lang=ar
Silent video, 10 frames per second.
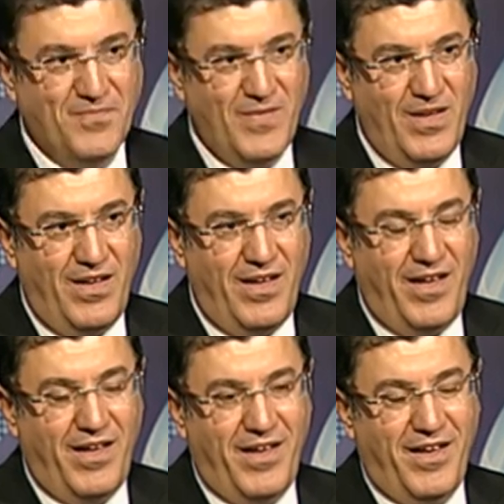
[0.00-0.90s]
خير ليه؟
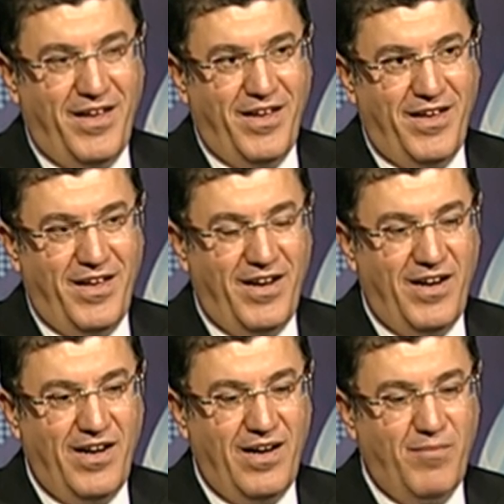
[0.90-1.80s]
آه, آه،
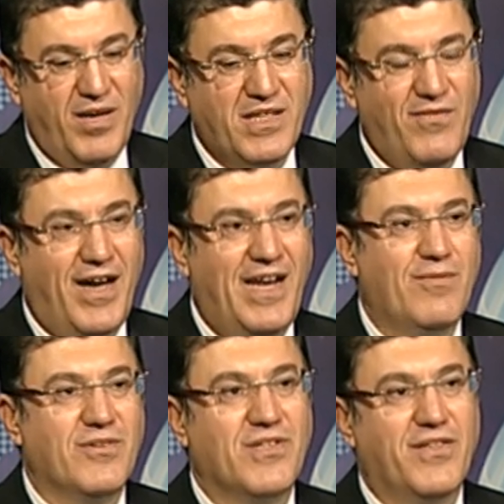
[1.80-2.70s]
اللي بيحصل في العالم
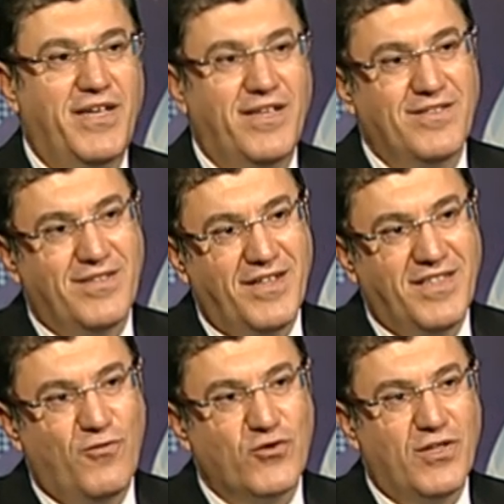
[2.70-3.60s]
اقتصاديا ادى
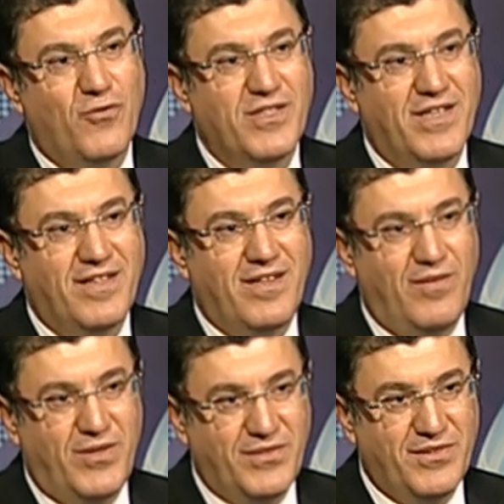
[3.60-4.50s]
فرصه كويسه جدا
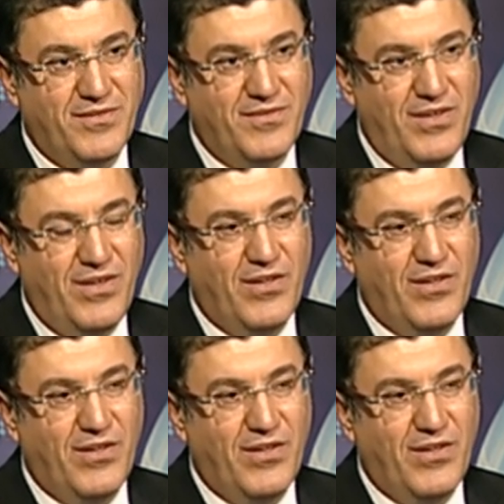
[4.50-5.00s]
لمصر م.